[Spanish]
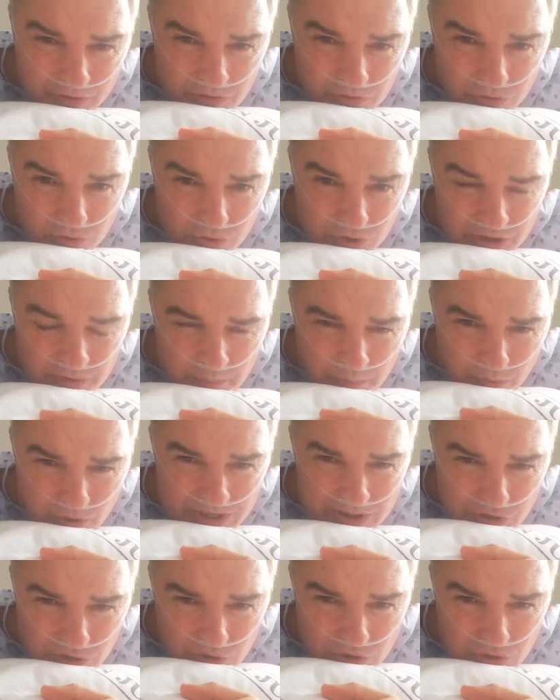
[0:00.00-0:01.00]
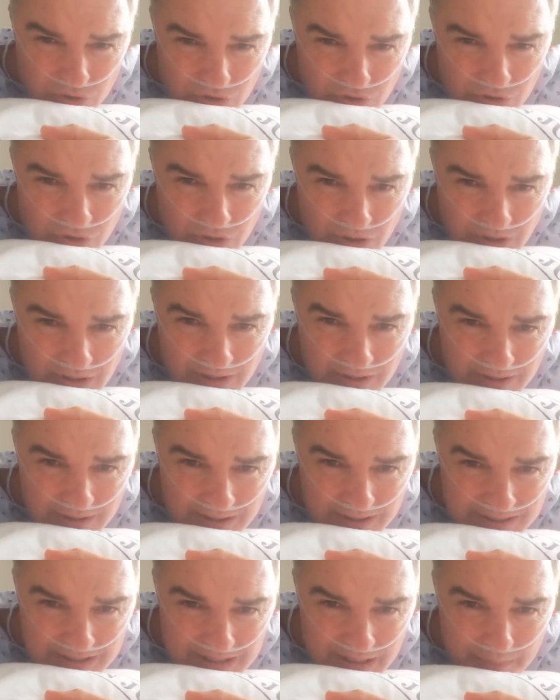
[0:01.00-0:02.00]
Con tus impuestos
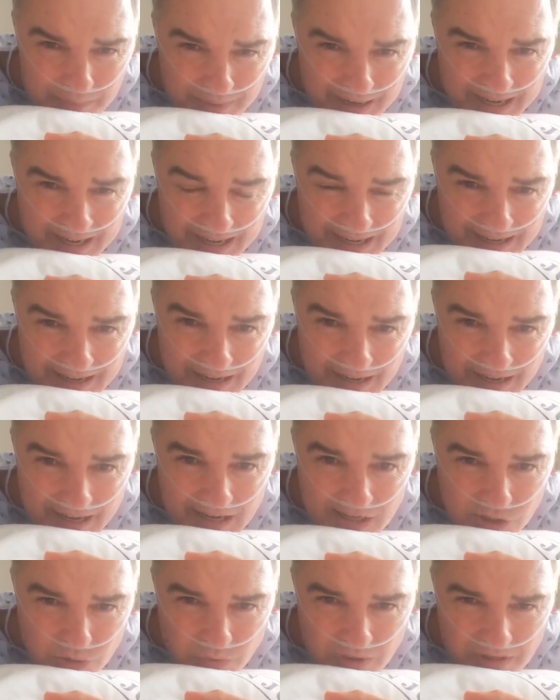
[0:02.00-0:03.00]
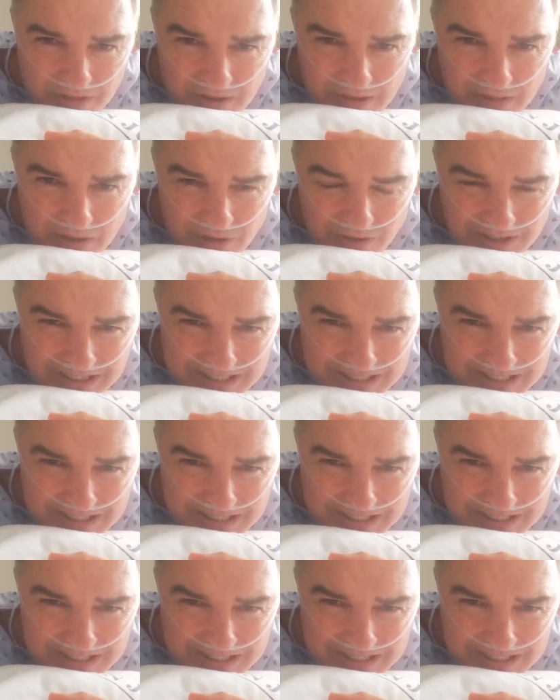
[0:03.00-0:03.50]
se pagará el suicidio